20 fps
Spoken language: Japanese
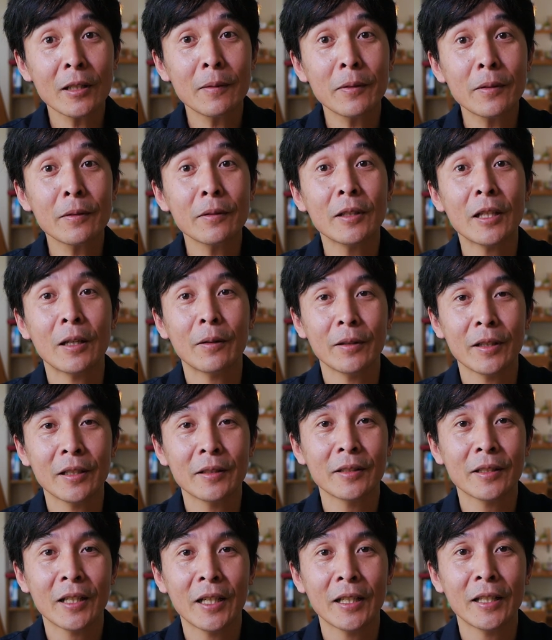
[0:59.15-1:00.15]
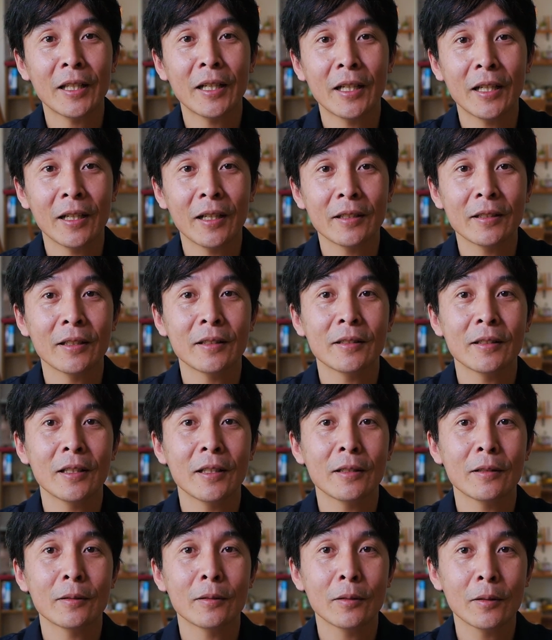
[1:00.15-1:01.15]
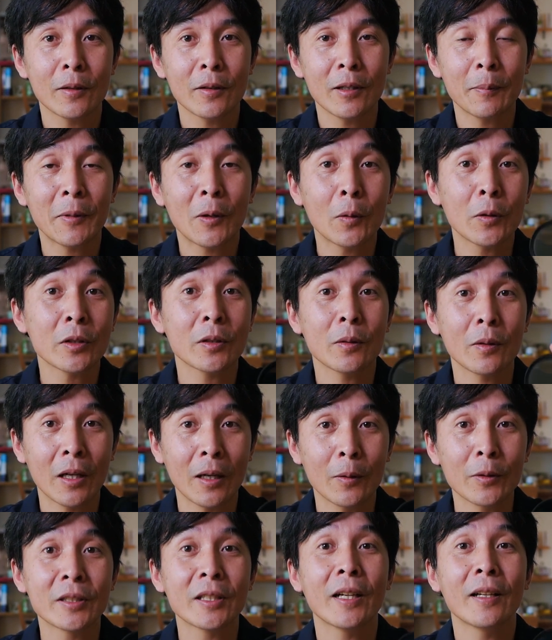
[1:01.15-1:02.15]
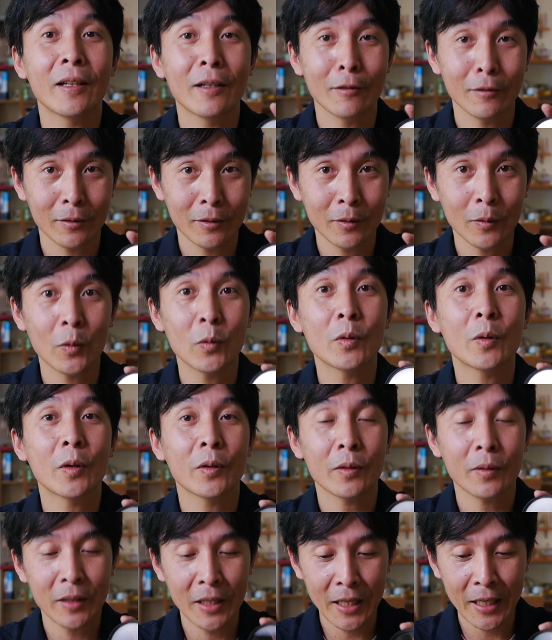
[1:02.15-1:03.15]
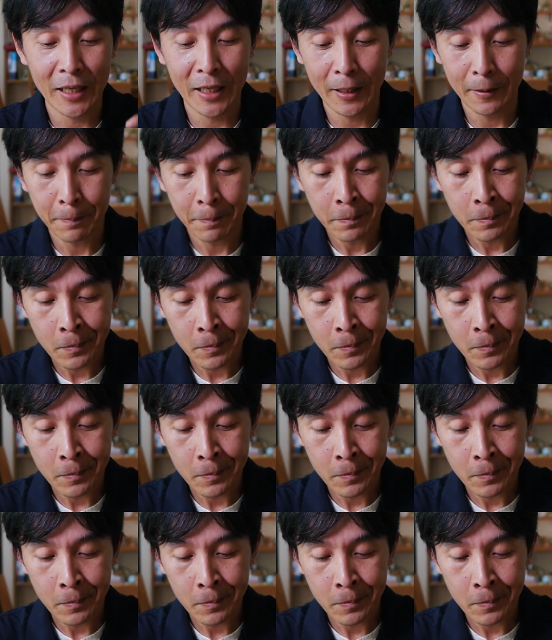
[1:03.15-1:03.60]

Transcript: フィルターをね使いながら撮影するとやっぱコストが抑えれるということで